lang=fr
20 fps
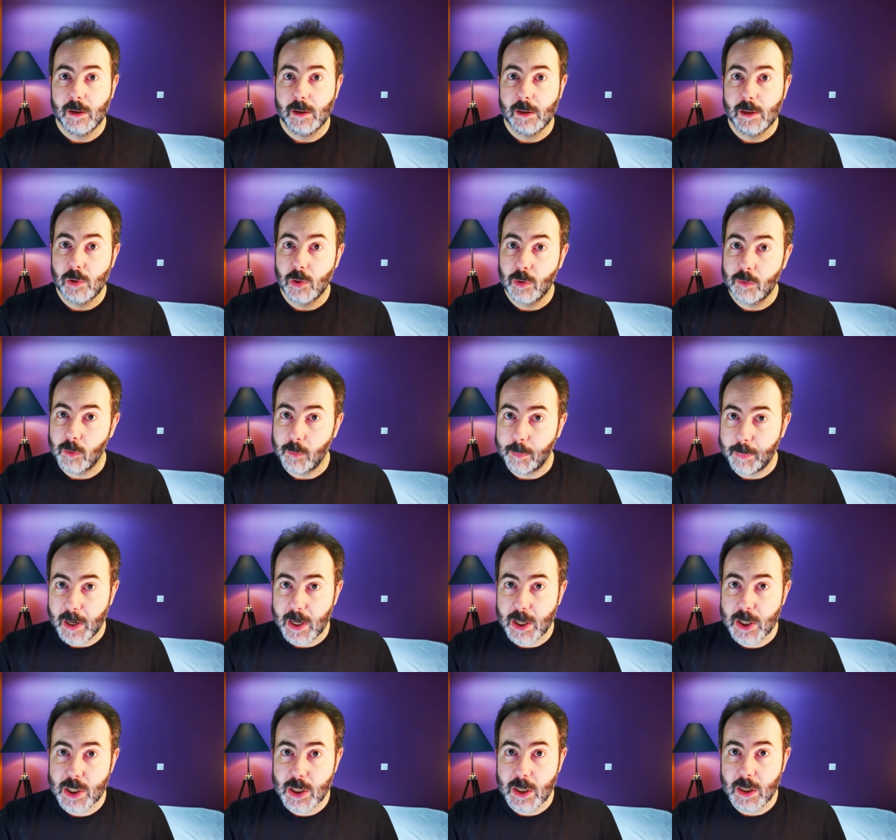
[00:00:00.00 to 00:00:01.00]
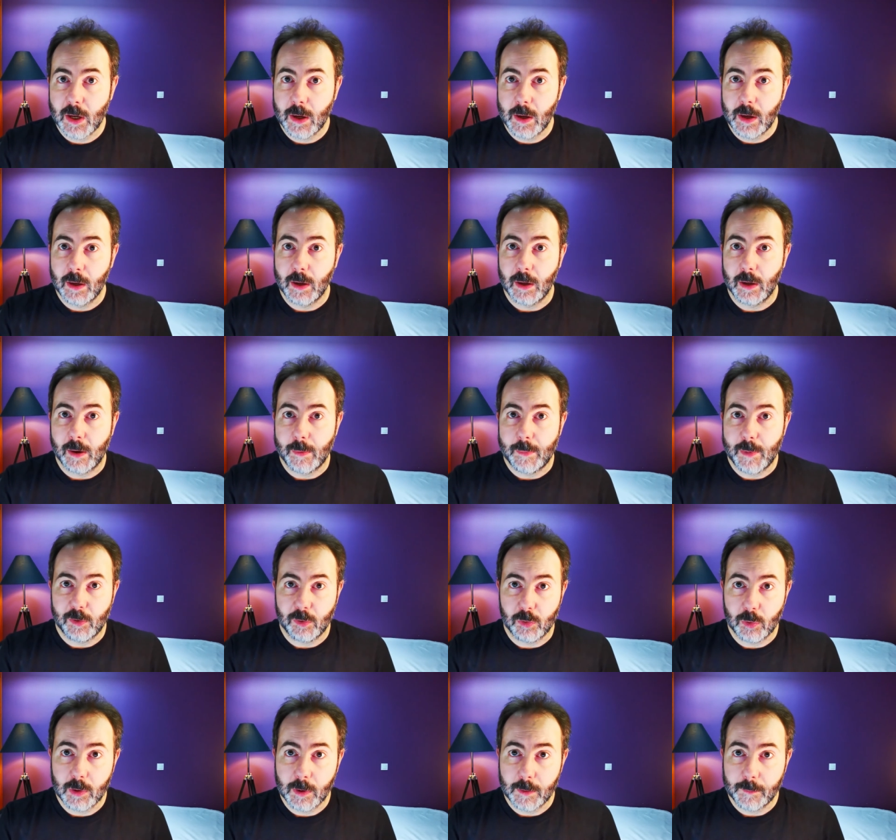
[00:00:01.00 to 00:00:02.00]
ils ne vont pas chez euh,
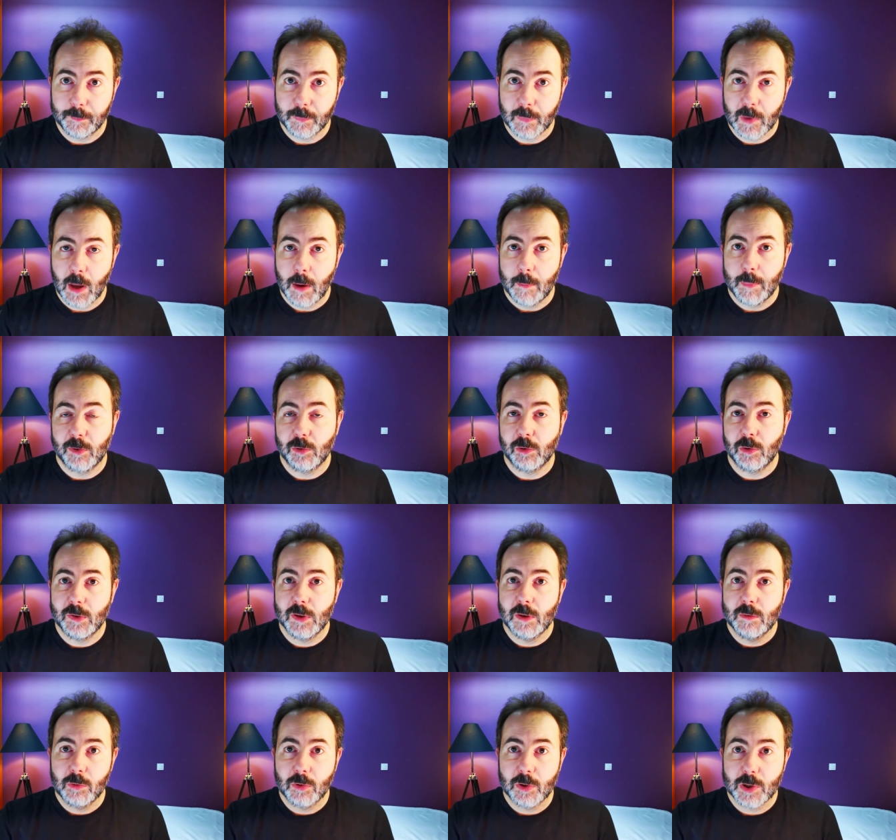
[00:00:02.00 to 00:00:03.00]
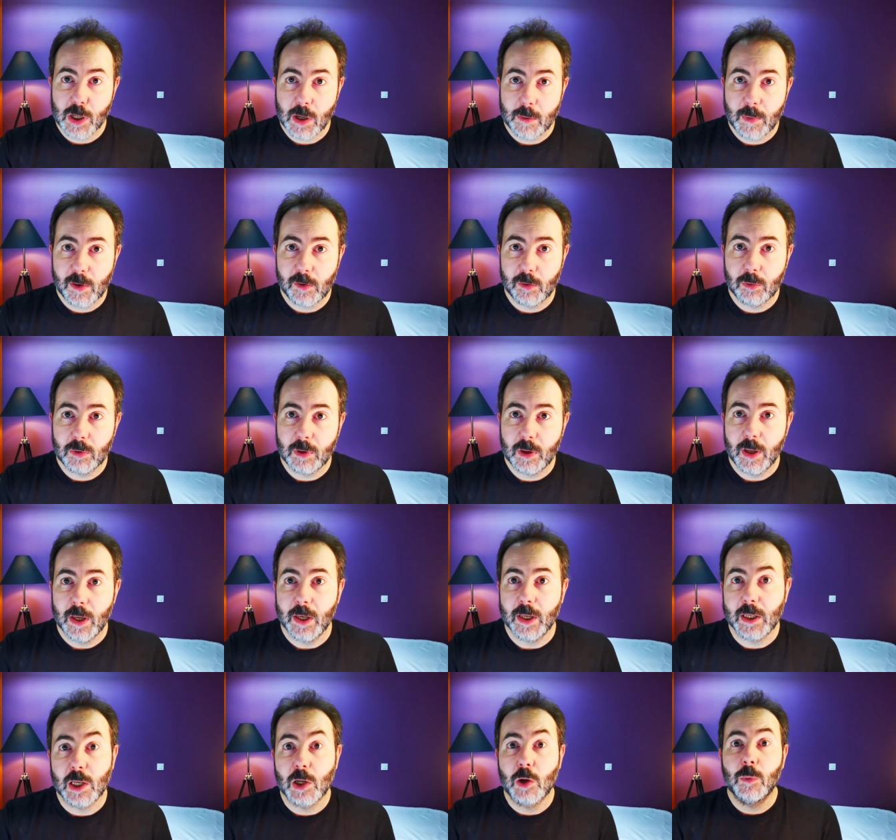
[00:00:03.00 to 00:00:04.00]
Amazon, parce que s'ils vend chez Amazon
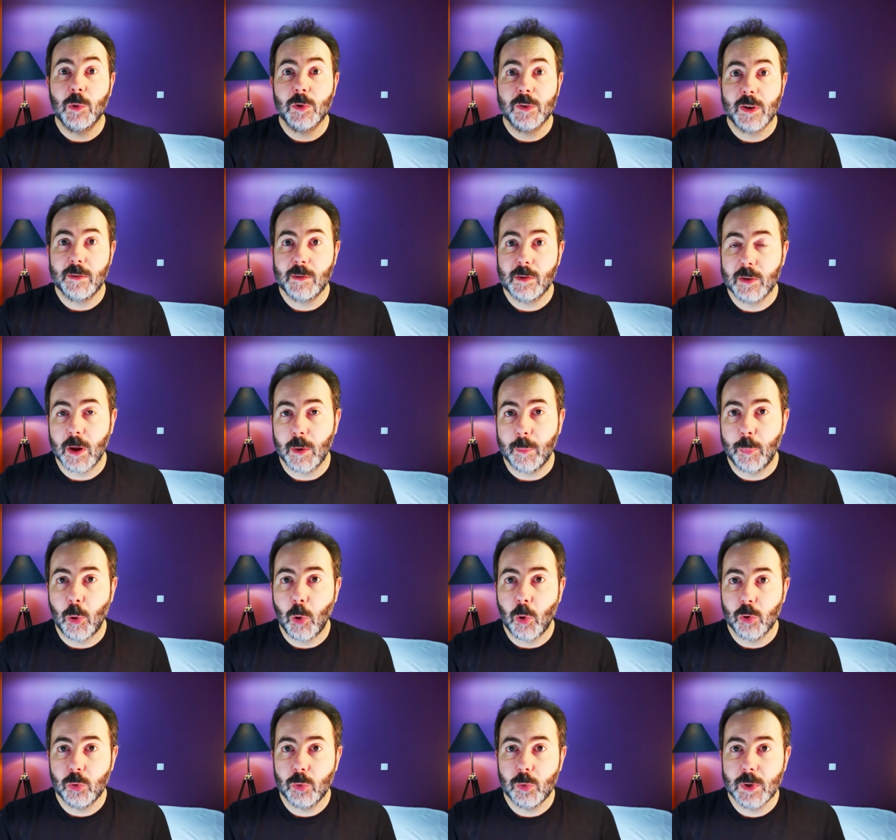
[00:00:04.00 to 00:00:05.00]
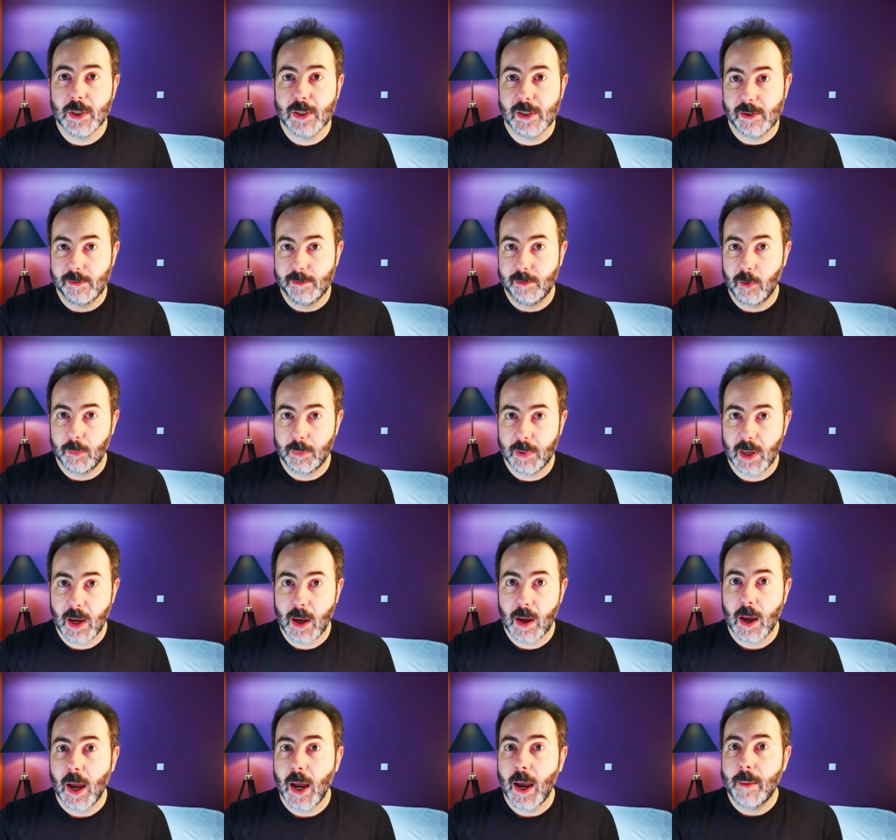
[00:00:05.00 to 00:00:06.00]
et qu'ils commence à vendre un produit qui se vend
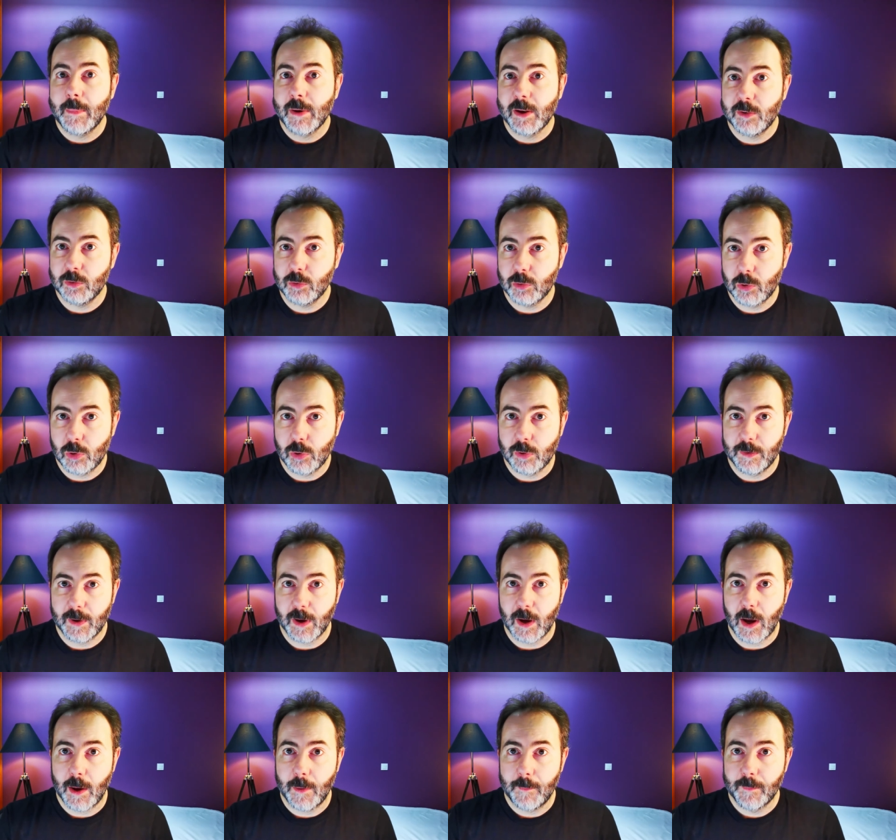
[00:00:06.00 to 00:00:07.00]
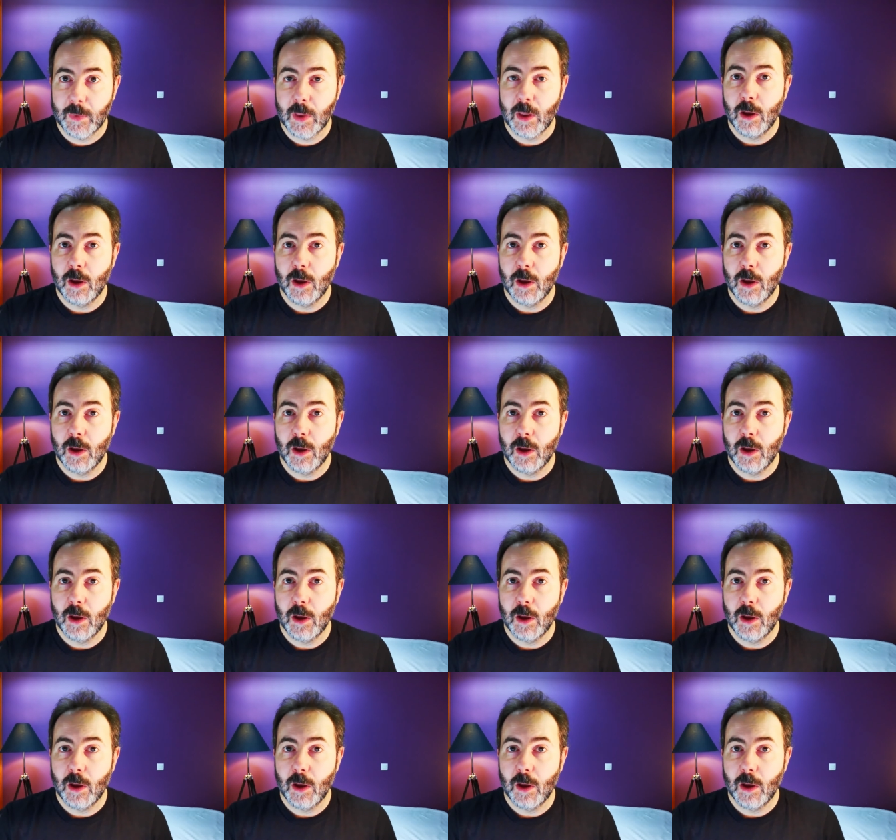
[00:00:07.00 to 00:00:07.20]
bien, Amazon le verra,